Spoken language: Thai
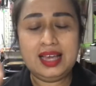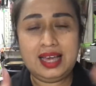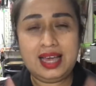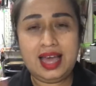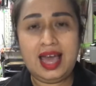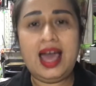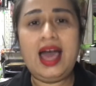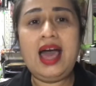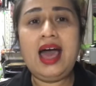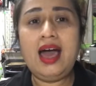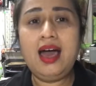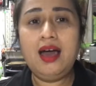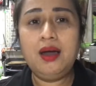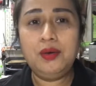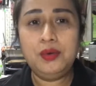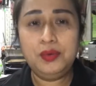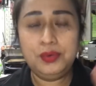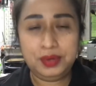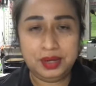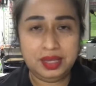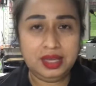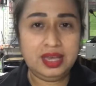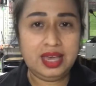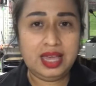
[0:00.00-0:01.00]

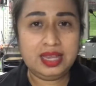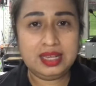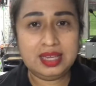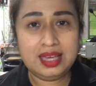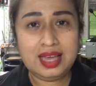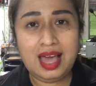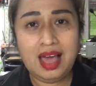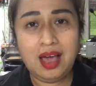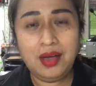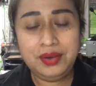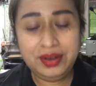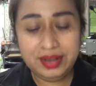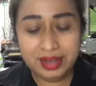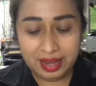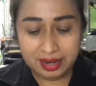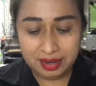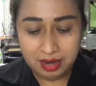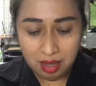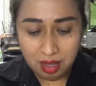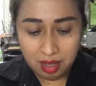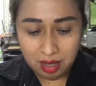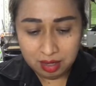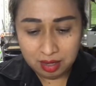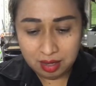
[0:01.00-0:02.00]
9 เดือน
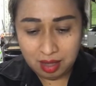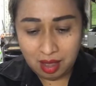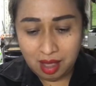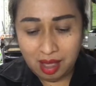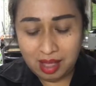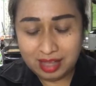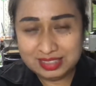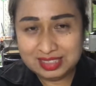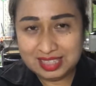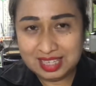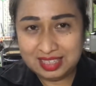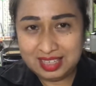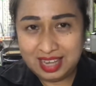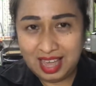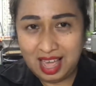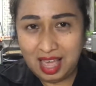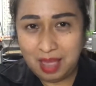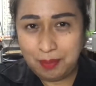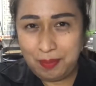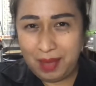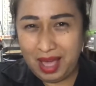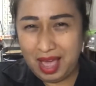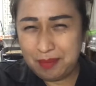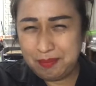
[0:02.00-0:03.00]
ก็จะได้
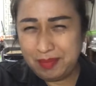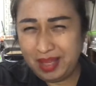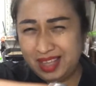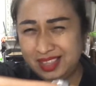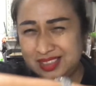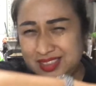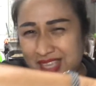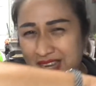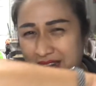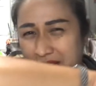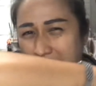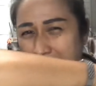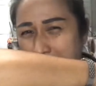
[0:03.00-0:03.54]
ผ่านมาทั้งสิ้น